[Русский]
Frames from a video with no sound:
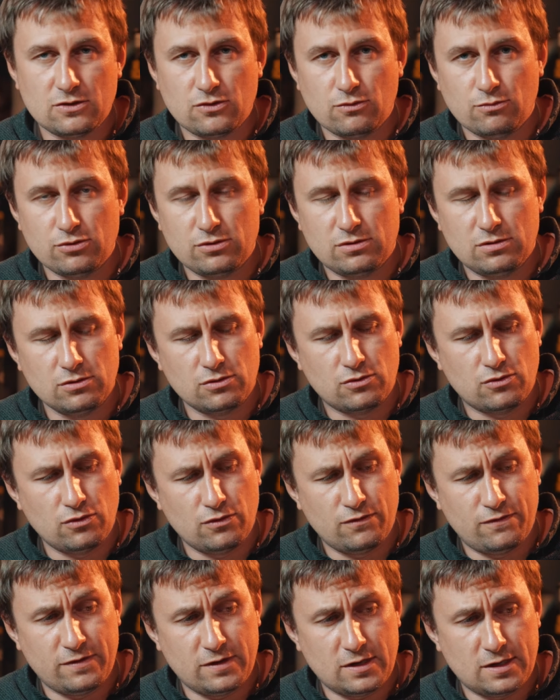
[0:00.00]
эту бутылку
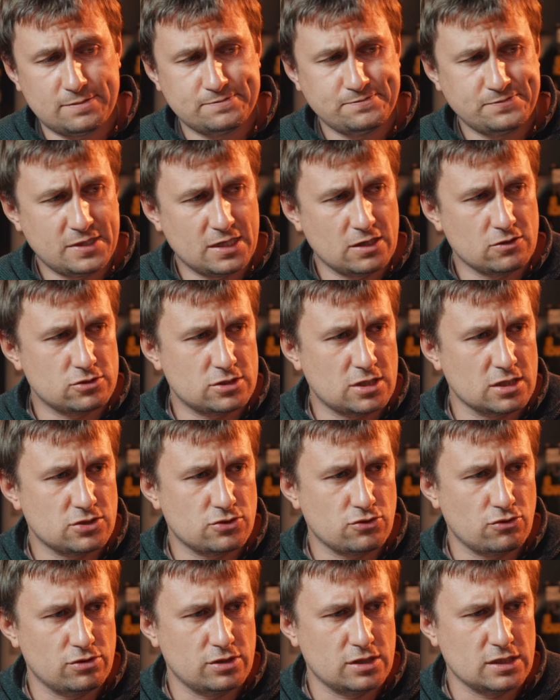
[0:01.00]
в
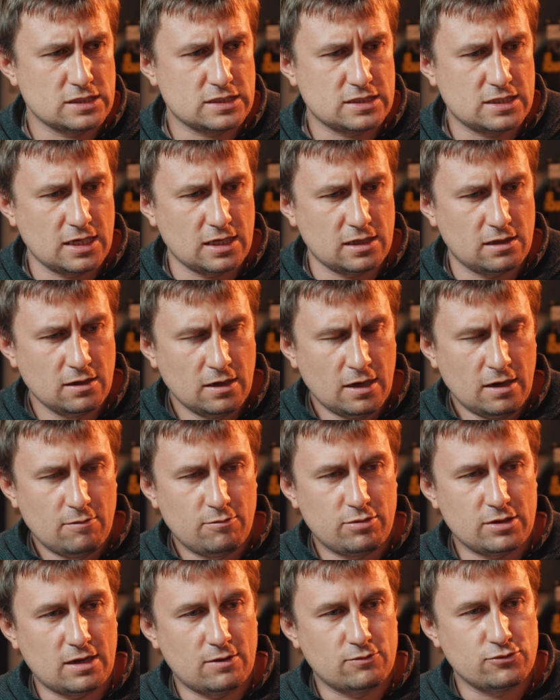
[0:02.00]
дегустационный сет –
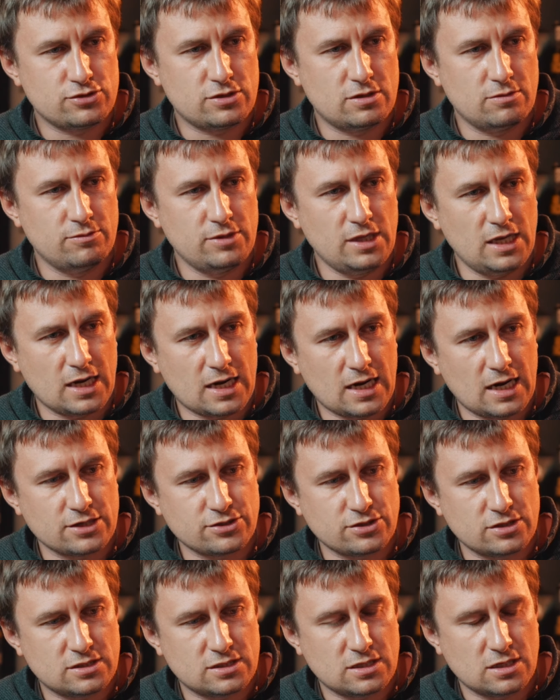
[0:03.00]
потому что мне
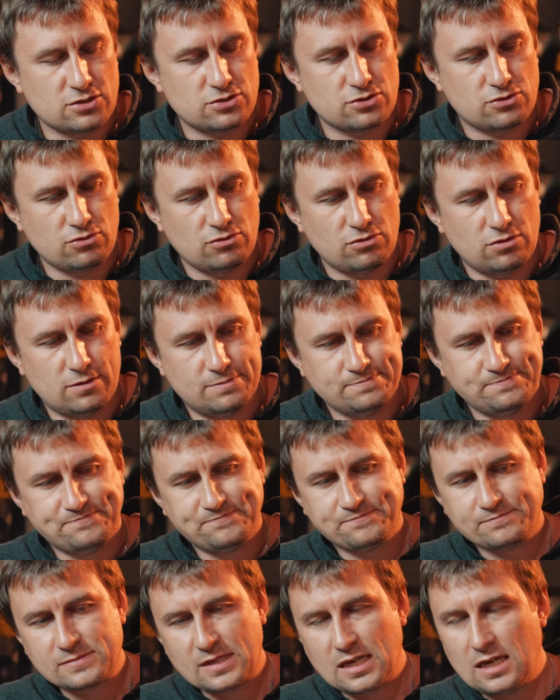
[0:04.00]
кажется,
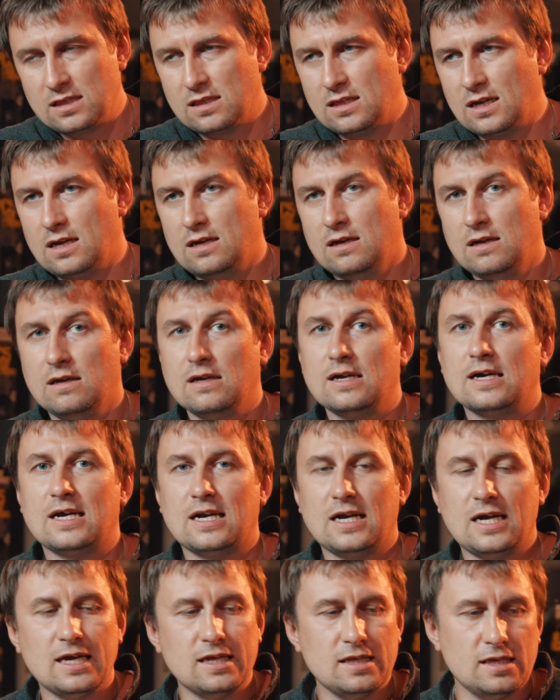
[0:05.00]
что это
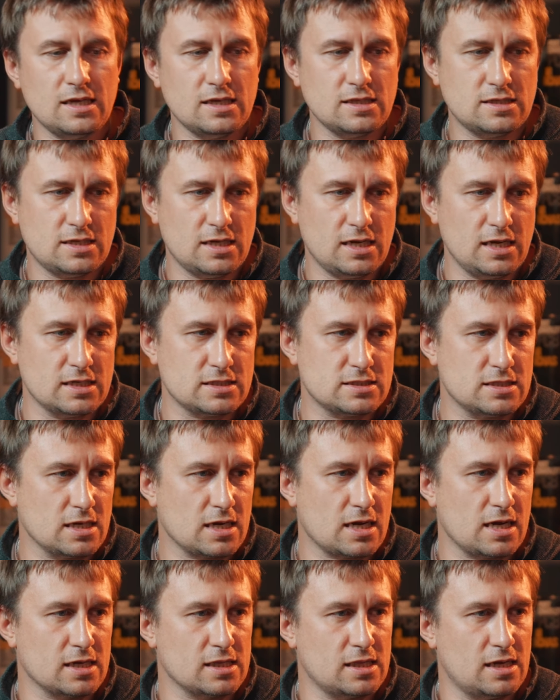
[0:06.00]
крайне интересно,
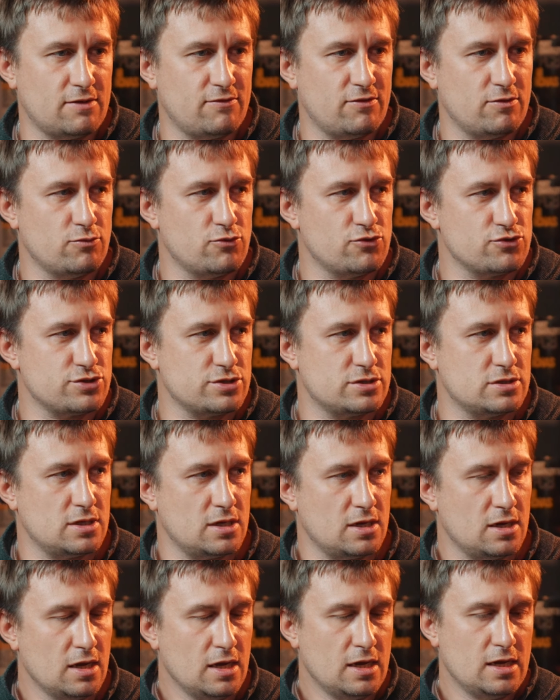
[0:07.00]
когда вы
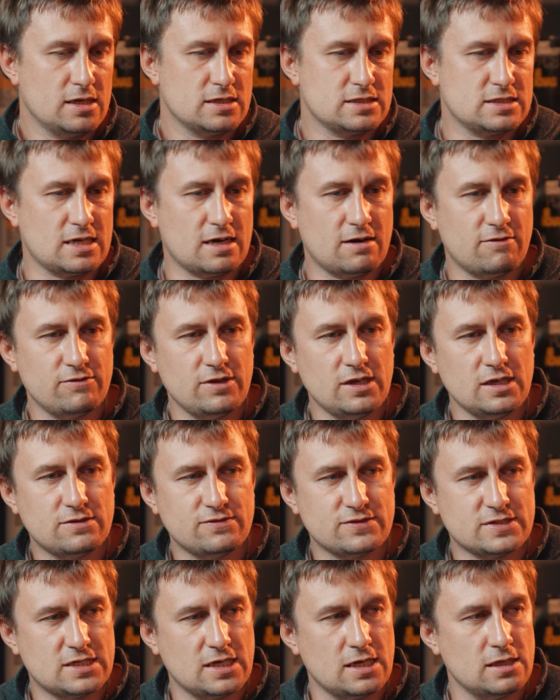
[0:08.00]
можете сравнить
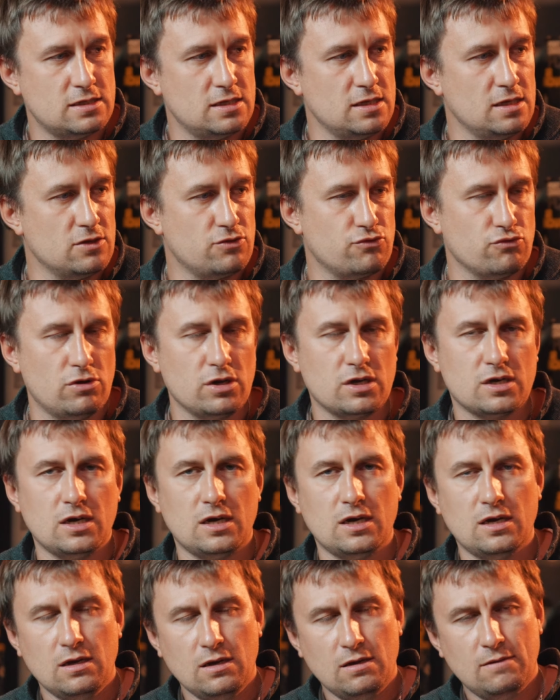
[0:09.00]
в сете не
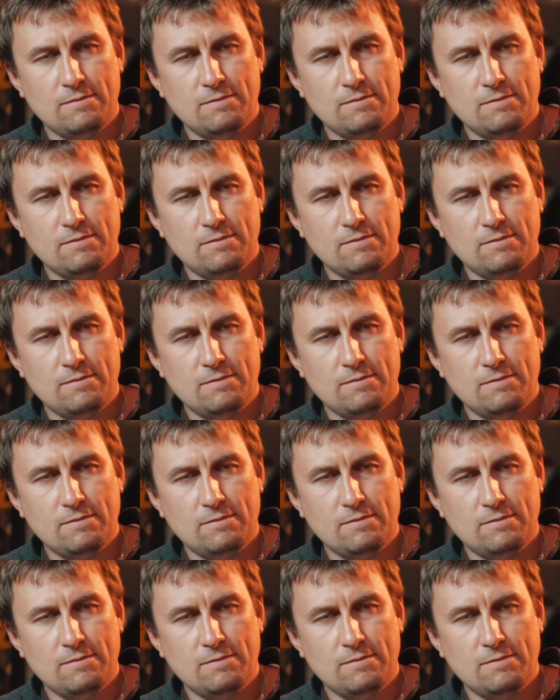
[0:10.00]
только